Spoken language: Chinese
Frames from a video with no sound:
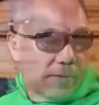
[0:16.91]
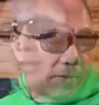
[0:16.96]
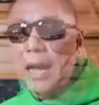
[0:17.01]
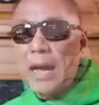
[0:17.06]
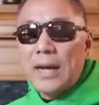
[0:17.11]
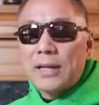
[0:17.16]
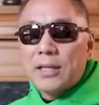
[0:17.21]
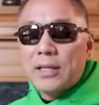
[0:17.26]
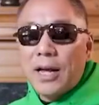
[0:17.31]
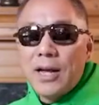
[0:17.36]

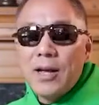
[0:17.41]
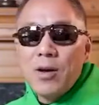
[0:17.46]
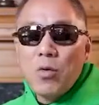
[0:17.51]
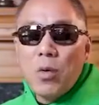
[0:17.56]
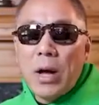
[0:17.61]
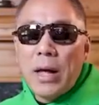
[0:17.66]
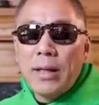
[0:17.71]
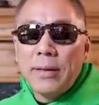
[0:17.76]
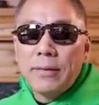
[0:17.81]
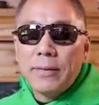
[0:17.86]
打台
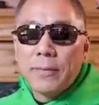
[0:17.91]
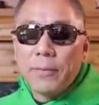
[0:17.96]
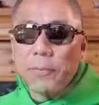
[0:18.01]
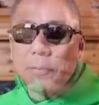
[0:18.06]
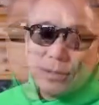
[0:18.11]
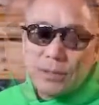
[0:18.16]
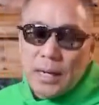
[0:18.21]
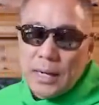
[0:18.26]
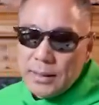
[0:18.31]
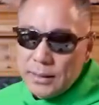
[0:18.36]
湾
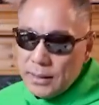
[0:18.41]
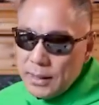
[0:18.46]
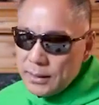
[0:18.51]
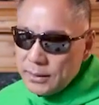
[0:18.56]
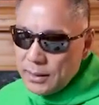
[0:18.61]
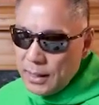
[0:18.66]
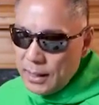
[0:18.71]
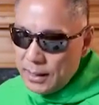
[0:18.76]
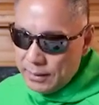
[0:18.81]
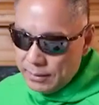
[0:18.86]
闪
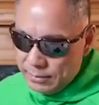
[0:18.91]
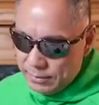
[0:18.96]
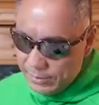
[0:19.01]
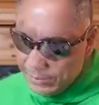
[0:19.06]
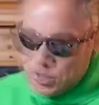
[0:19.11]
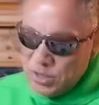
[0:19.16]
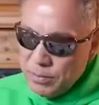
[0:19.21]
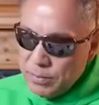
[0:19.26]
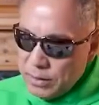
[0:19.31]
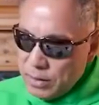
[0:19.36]
电战。
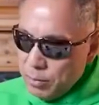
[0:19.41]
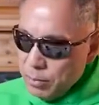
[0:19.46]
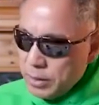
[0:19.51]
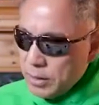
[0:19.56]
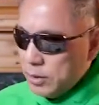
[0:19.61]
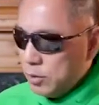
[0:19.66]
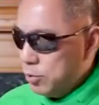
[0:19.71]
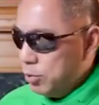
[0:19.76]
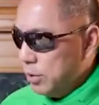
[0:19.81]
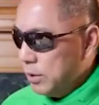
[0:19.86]
基本上我
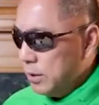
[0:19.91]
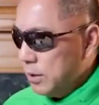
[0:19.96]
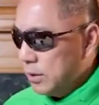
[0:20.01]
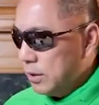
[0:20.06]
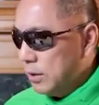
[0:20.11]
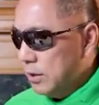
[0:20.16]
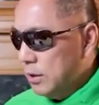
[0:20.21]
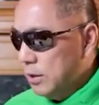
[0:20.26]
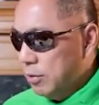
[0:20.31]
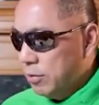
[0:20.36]
可以确
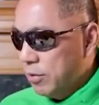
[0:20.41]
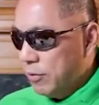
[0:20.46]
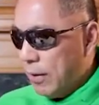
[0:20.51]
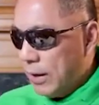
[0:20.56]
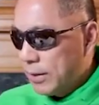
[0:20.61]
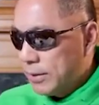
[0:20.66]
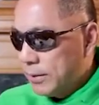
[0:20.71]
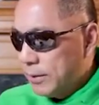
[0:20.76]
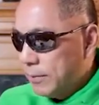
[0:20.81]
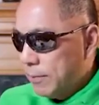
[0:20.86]
定的一定会
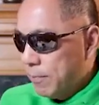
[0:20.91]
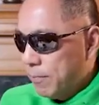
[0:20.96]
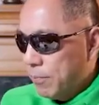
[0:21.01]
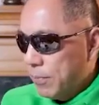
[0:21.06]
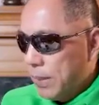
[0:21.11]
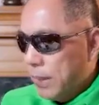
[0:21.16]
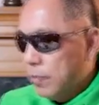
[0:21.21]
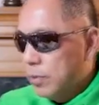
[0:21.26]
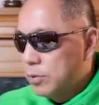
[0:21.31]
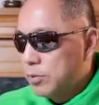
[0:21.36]
发生，
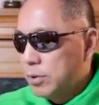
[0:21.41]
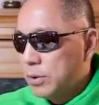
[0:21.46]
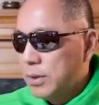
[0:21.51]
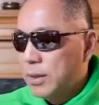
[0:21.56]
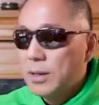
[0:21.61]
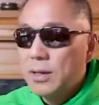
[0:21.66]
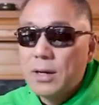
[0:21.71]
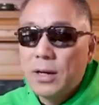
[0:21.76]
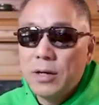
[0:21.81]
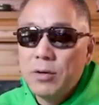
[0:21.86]
我觉
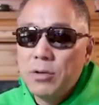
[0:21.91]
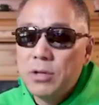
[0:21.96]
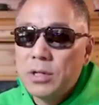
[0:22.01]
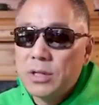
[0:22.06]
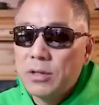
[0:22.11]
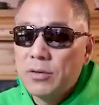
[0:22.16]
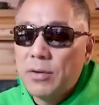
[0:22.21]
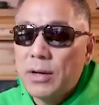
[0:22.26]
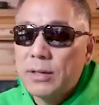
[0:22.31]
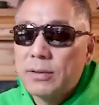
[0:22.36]
得很有
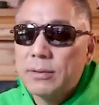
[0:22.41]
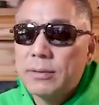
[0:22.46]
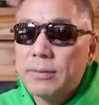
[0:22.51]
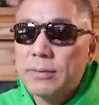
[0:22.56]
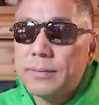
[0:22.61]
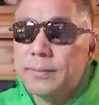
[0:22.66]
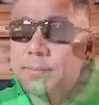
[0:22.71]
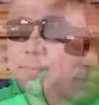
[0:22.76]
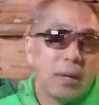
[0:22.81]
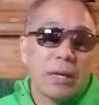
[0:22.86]
可能发生。
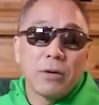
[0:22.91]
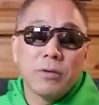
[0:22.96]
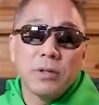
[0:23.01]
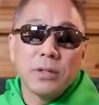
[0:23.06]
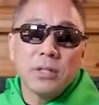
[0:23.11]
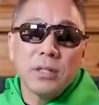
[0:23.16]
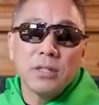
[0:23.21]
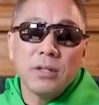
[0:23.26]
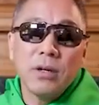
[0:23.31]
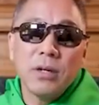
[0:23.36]
美国
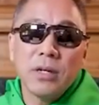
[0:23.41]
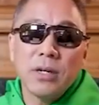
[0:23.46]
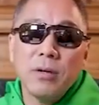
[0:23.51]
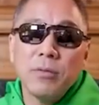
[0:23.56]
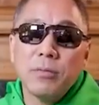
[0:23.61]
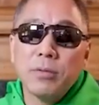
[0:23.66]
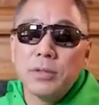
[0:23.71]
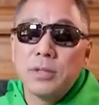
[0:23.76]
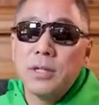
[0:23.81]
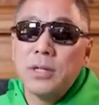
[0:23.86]
撤销核
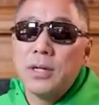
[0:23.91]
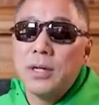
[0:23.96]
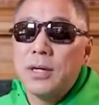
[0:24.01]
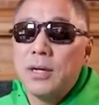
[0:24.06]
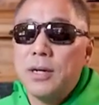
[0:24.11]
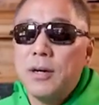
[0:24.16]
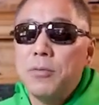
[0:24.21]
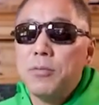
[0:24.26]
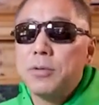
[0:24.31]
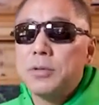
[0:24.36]
武，这个
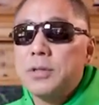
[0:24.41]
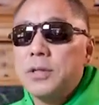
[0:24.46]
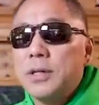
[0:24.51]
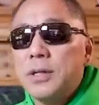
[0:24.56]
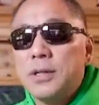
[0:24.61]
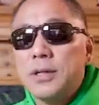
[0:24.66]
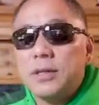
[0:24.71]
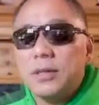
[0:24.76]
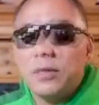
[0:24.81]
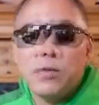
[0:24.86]
核武这
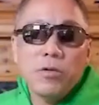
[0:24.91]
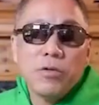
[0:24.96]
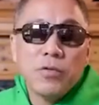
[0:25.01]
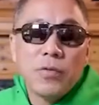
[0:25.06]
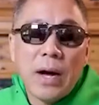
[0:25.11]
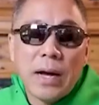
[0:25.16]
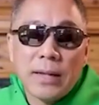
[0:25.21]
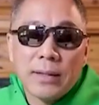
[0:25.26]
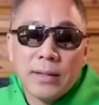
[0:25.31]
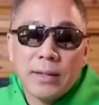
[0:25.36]
个
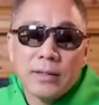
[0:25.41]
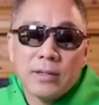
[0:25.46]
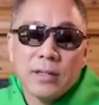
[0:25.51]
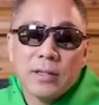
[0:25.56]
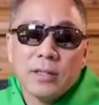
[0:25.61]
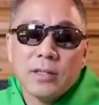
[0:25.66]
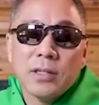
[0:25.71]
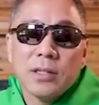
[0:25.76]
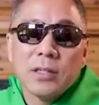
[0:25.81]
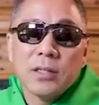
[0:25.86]
用法的
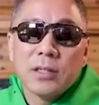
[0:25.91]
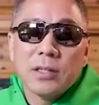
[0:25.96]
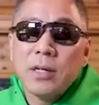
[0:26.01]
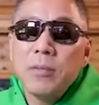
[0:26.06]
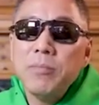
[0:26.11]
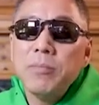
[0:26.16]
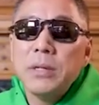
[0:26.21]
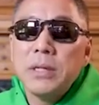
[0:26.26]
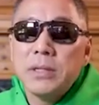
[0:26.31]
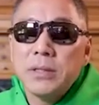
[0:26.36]
这个是个
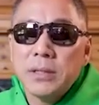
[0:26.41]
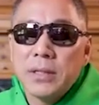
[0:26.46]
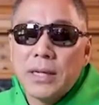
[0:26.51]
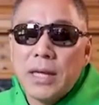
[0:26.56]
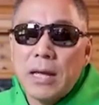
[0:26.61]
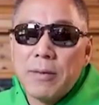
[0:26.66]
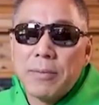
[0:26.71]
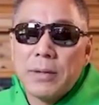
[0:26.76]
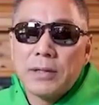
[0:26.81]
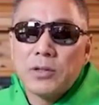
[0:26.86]
根本性的
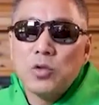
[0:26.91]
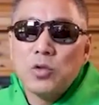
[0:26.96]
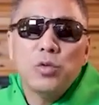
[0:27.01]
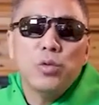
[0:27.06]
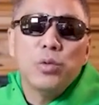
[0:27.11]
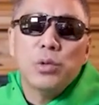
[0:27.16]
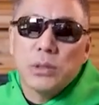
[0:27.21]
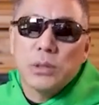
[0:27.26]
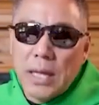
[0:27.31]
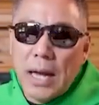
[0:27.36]
改变，
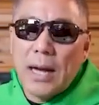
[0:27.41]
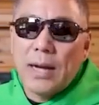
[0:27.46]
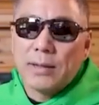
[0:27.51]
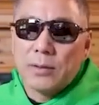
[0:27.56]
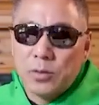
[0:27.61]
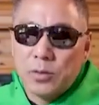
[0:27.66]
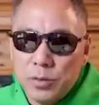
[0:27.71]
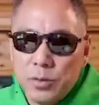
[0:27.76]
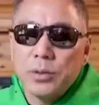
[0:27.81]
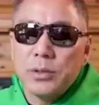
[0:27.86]
巨大
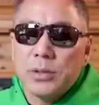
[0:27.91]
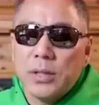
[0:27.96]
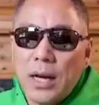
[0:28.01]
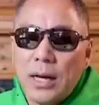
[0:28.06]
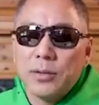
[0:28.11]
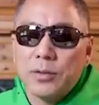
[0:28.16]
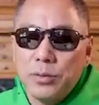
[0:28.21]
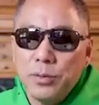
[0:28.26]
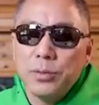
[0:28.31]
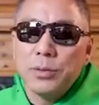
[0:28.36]
巨
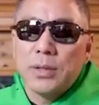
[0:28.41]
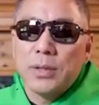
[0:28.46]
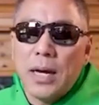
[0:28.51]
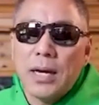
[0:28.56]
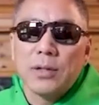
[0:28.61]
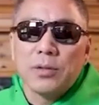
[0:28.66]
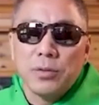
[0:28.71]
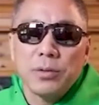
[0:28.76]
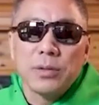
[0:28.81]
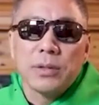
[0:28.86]
大巨
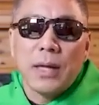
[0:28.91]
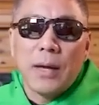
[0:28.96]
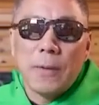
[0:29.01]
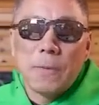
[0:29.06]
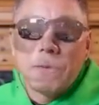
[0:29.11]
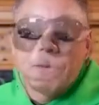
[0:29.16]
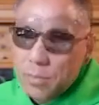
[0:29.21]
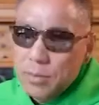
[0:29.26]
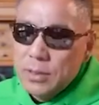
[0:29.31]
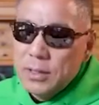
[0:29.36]
大巨大。
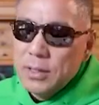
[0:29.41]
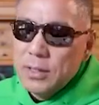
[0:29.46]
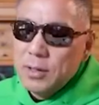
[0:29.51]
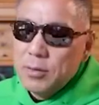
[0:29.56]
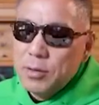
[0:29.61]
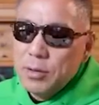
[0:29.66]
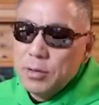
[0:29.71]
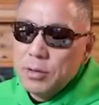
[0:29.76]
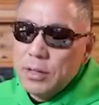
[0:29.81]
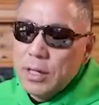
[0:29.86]
我这
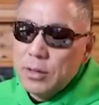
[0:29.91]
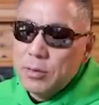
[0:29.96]
回头